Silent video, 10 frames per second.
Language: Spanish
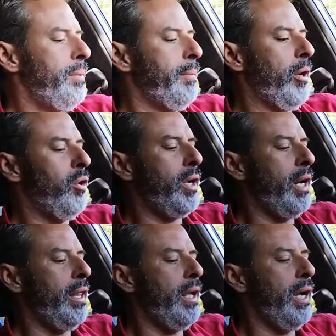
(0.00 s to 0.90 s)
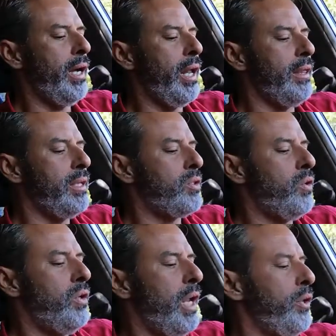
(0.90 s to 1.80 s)
Primero que nada
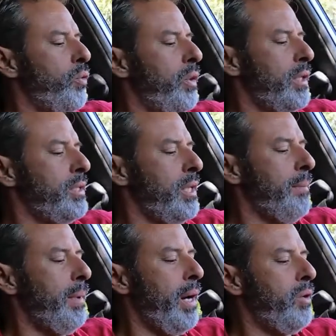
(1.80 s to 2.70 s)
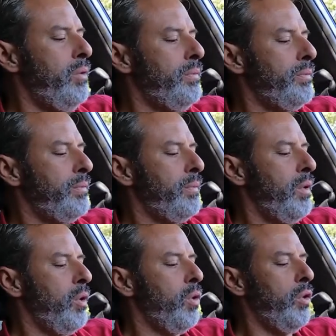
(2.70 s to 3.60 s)
agradezco la ayuda, sin embargo,
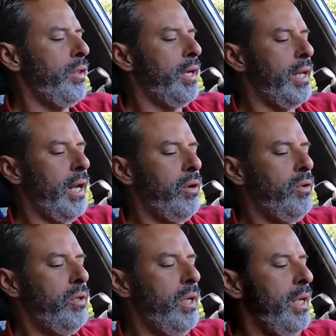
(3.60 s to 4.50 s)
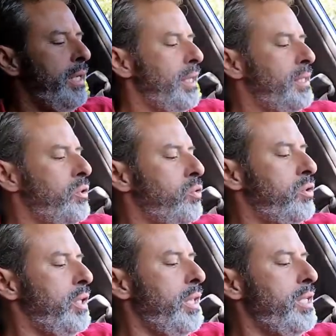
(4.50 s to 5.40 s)
hoy declaro que si
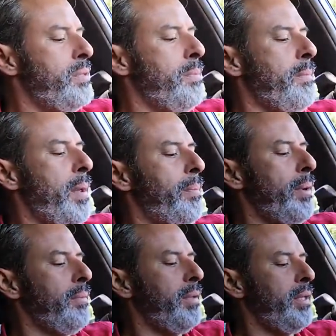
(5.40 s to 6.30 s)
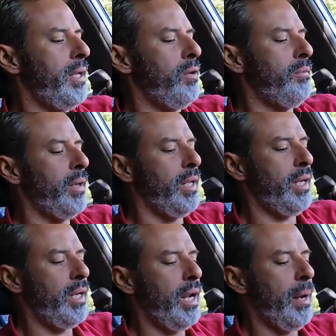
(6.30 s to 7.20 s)
ustedes me permitieron
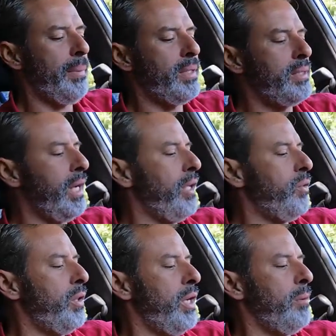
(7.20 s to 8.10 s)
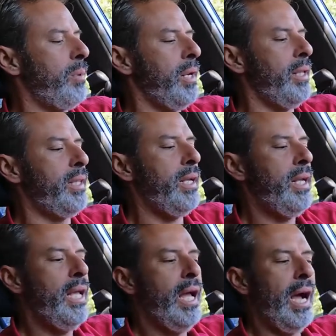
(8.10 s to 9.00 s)
venir a prestar ayuda en el planeta,
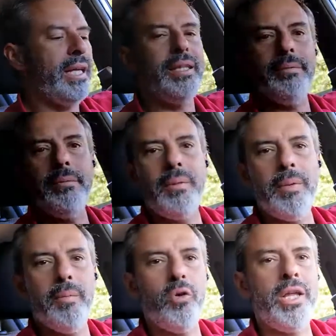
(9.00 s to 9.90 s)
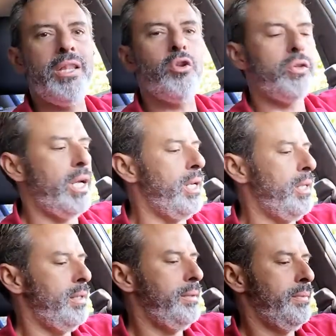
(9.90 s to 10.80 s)
activen mi memoria
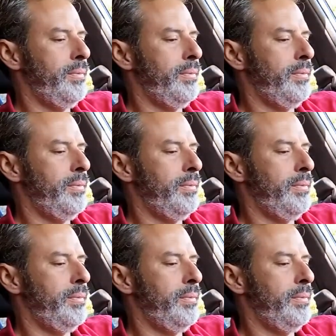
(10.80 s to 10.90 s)
total,